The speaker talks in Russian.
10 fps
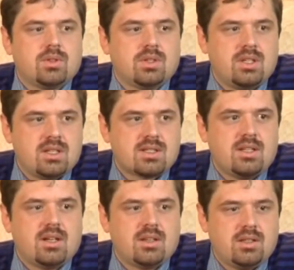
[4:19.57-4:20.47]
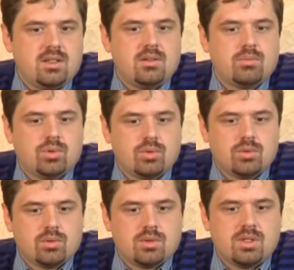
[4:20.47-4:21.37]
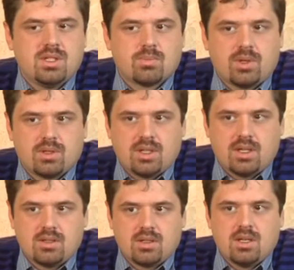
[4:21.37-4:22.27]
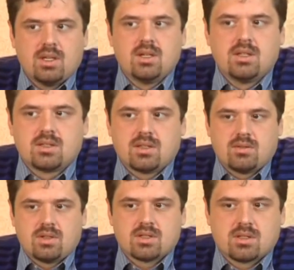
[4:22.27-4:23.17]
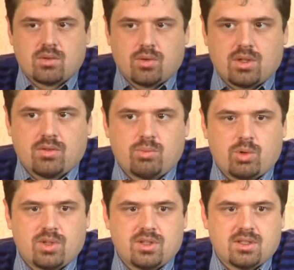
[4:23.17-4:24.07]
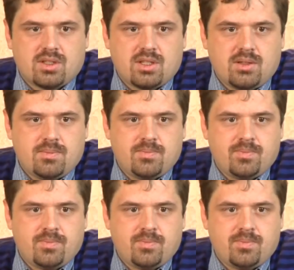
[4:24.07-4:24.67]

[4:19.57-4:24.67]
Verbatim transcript: если они не будут исполнять слова закона. Вы помните это, да?